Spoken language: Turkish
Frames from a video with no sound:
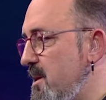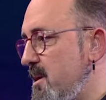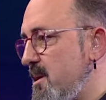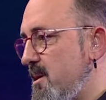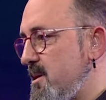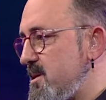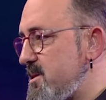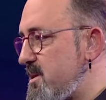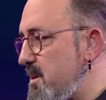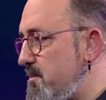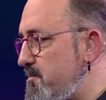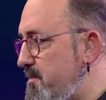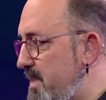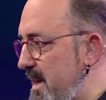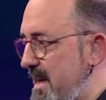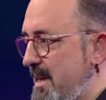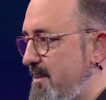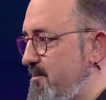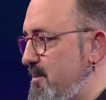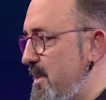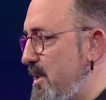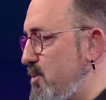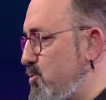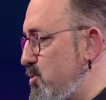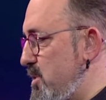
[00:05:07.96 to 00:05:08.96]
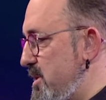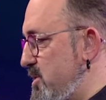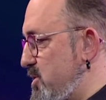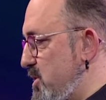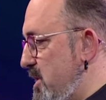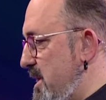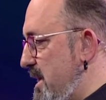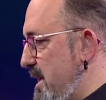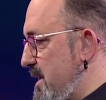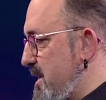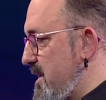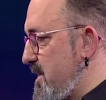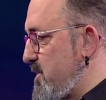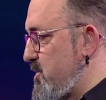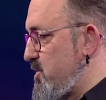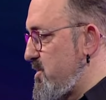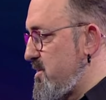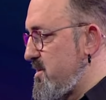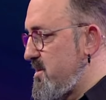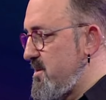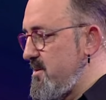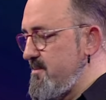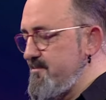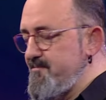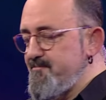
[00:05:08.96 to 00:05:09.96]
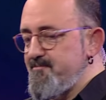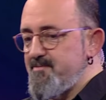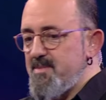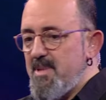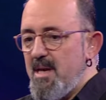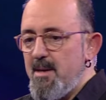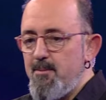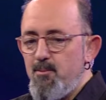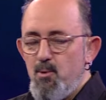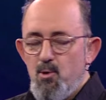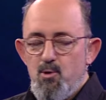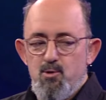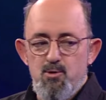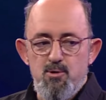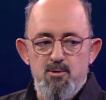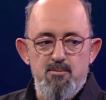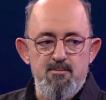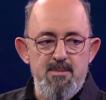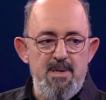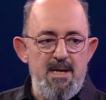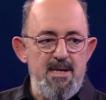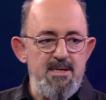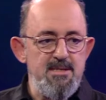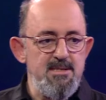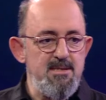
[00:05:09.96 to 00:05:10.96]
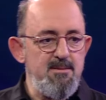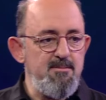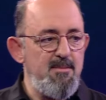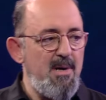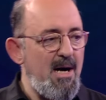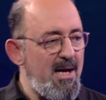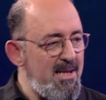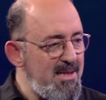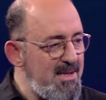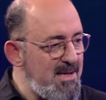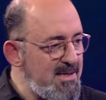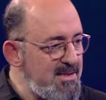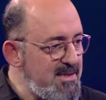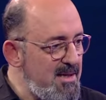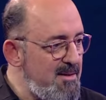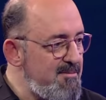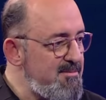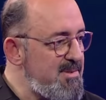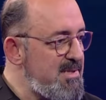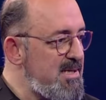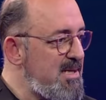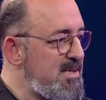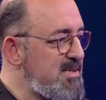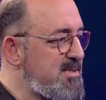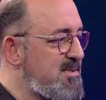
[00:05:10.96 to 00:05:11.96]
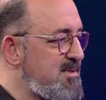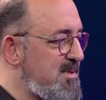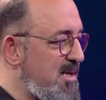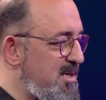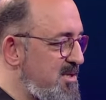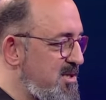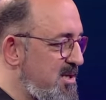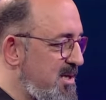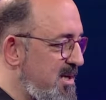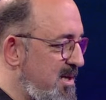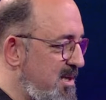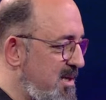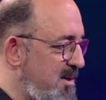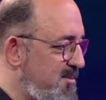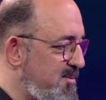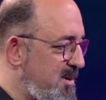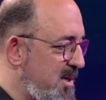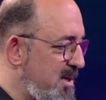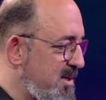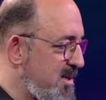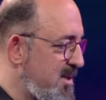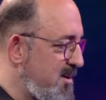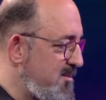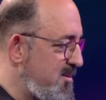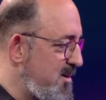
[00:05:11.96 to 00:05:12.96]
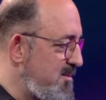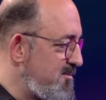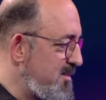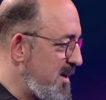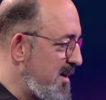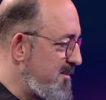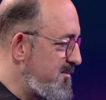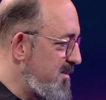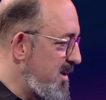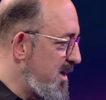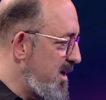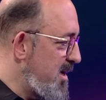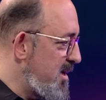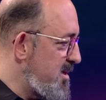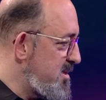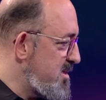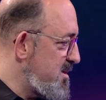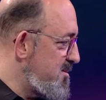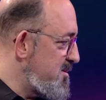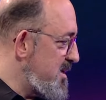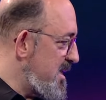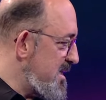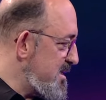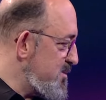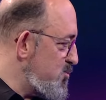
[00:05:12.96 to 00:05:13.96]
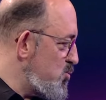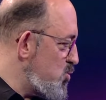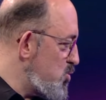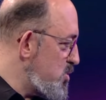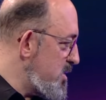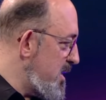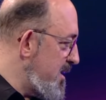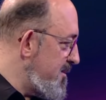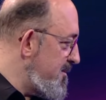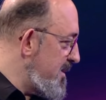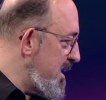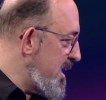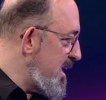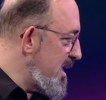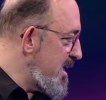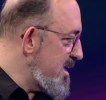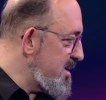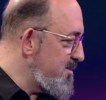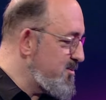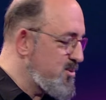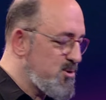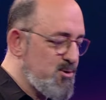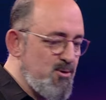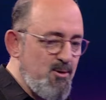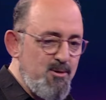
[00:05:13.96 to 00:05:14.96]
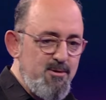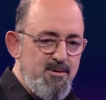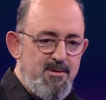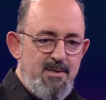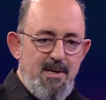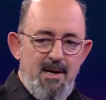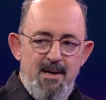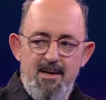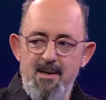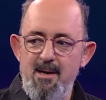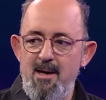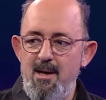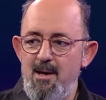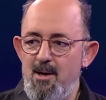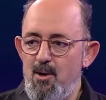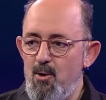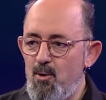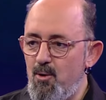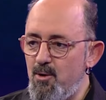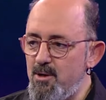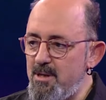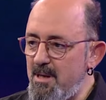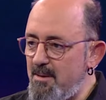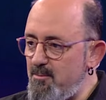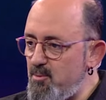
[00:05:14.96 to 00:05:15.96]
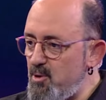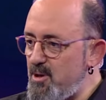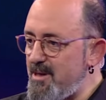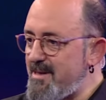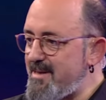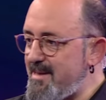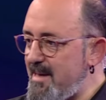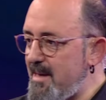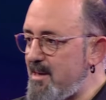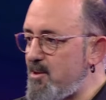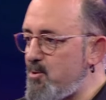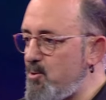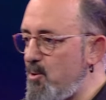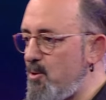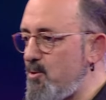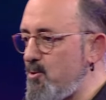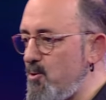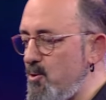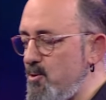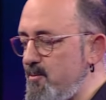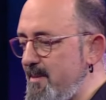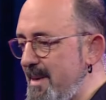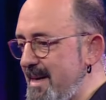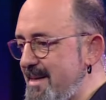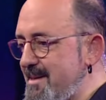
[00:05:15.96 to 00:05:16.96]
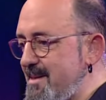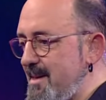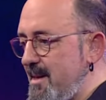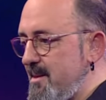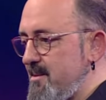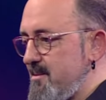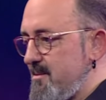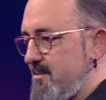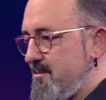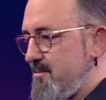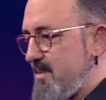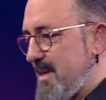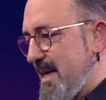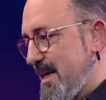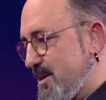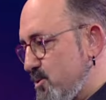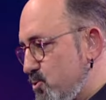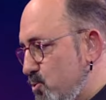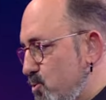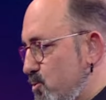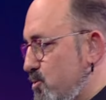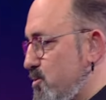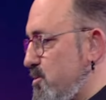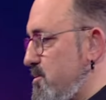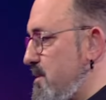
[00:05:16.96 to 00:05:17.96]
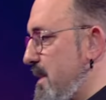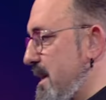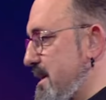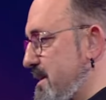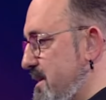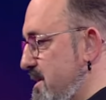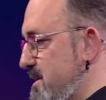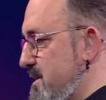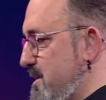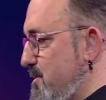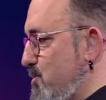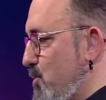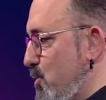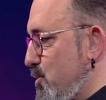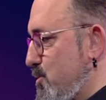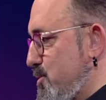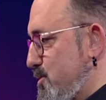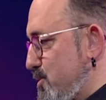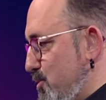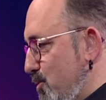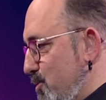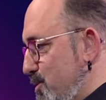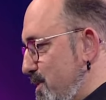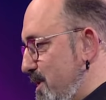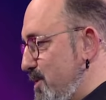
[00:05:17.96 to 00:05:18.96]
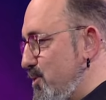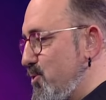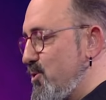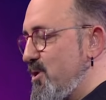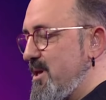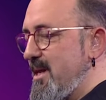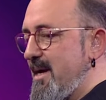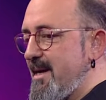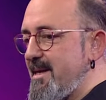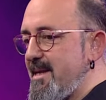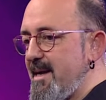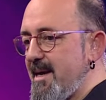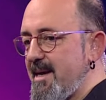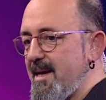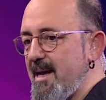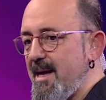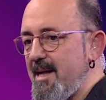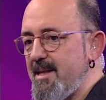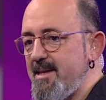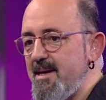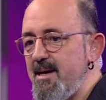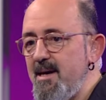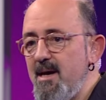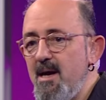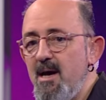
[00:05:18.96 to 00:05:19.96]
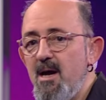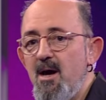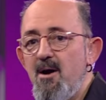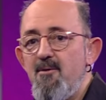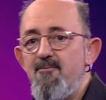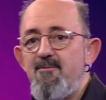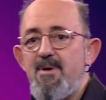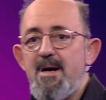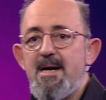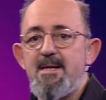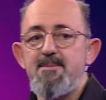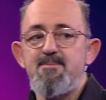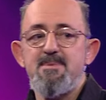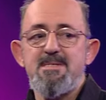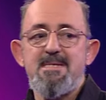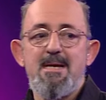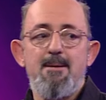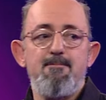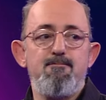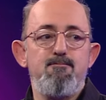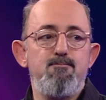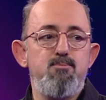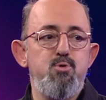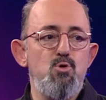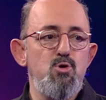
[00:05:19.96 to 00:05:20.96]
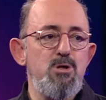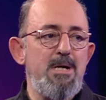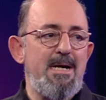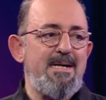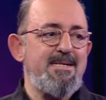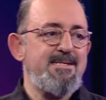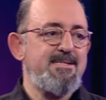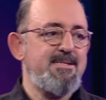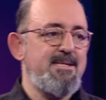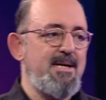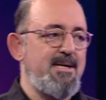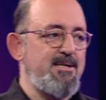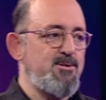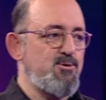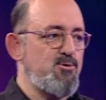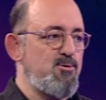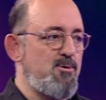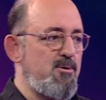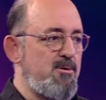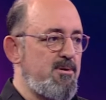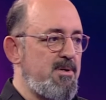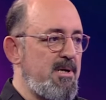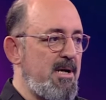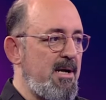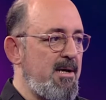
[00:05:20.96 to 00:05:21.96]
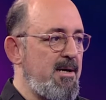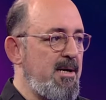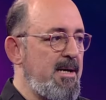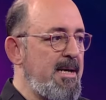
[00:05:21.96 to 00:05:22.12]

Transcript: işte bilimle uğraşarak geçirdim. Hep okudum yazdım. Allah'tan biraz acık edebiyata bilmem neye işte biraz müziğe merakımız oldu da oradan böyle tek yönlü olmaktan biraz kurtulmak nasip olduysa onlar oralardan geldi. Fakat mesela bu yaştan sonra